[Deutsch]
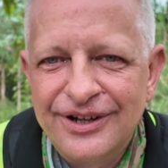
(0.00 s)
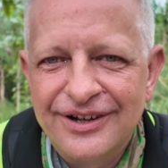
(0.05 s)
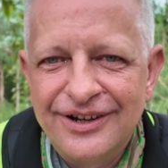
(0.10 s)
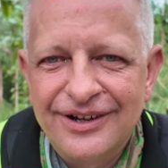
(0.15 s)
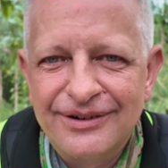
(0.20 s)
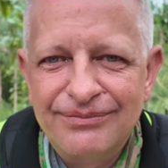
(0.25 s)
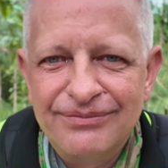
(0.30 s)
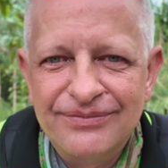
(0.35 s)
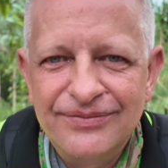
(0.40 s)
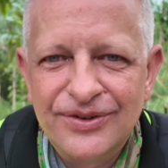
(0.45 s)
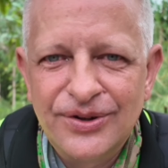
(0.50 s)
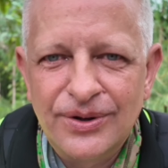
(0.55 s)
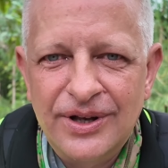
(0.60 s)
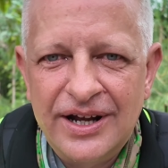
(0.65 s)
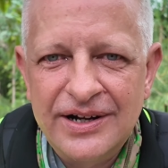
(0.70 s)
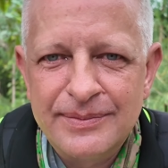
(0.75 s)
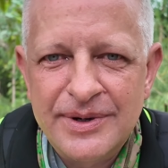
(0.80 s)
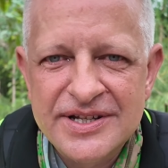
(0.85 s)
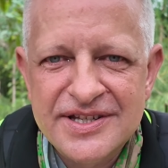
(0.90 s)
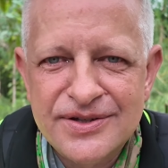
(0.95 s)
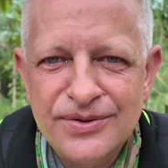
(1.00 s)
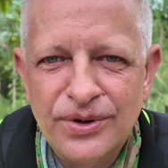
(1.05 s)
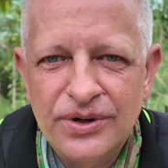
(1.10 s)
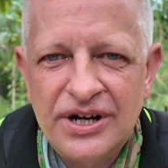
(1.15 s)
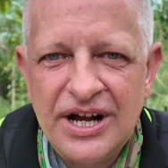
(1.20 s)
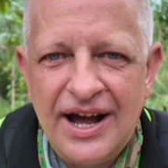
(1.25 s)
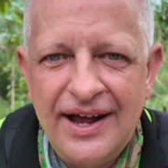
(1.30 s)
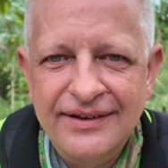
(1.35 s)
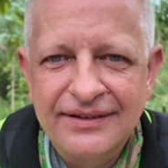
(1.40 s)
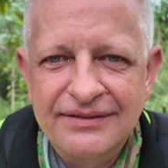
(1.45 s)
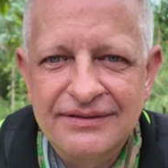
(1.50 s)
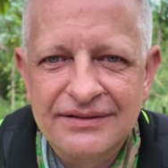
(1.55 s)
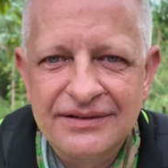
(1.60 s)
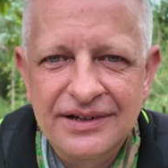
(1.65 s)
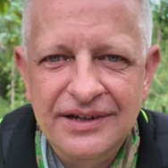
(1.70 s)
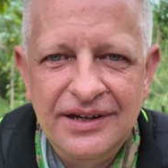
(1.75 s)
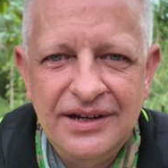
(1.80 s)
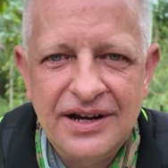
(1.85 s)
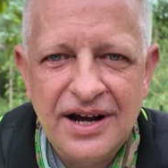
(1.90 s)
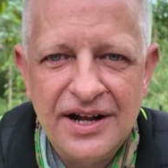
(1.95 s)
ähm, solange man es noch kann.
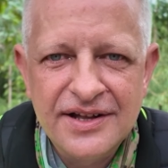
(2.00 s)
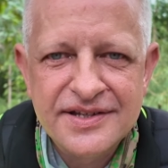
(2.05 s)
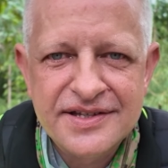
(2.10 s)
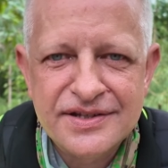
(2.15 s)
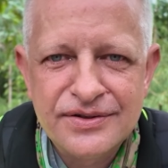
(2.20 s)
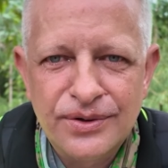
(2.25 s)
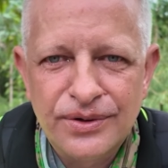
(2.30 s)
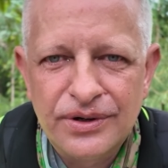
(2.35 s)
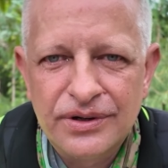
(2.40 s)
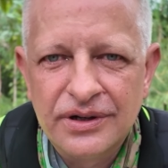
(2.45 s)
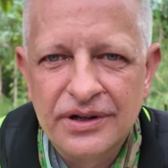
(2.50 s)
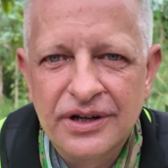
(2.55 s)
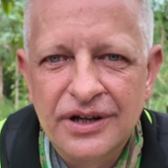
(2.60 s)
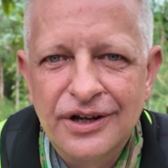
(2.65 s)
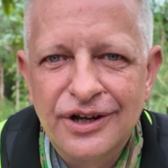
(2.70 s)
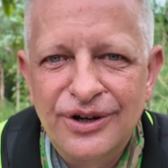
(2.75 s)
Ich kann es noch.